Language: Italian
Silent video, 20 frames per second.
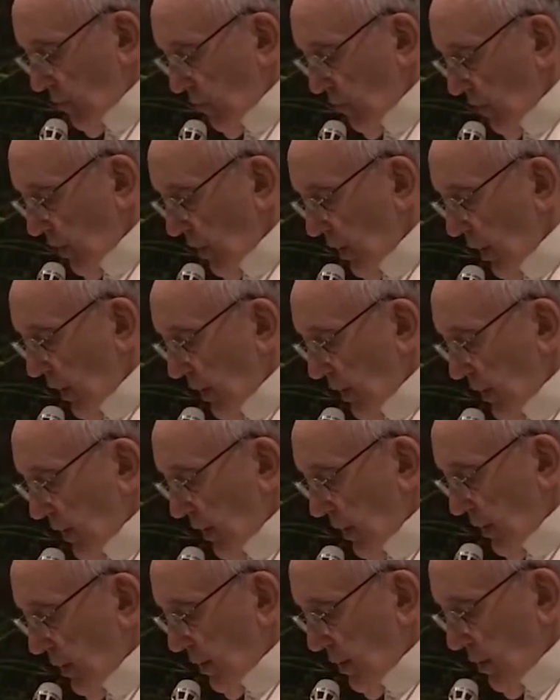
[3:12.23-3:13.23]

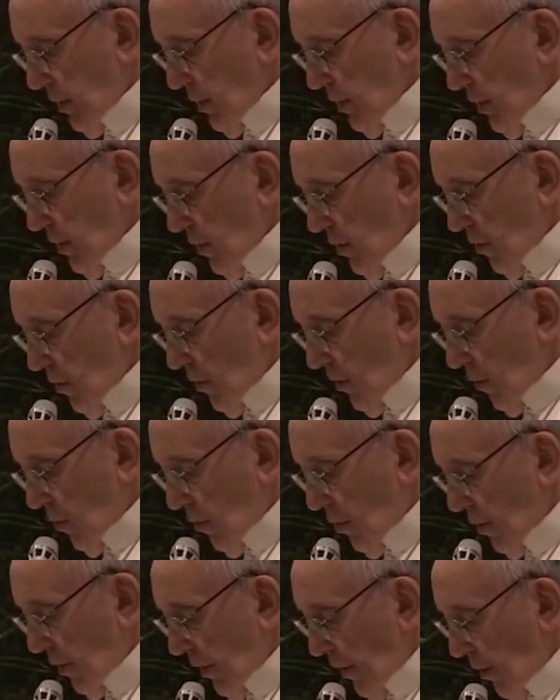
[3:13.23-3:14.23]
missionaria, con
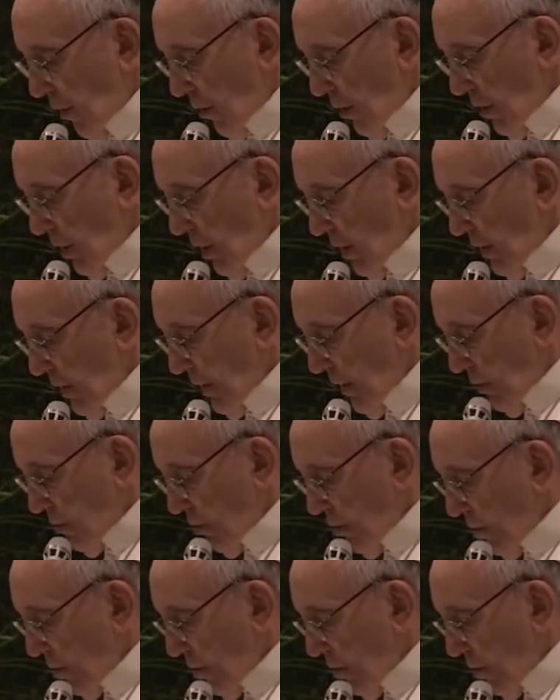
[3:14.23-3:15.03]
cui ricordate a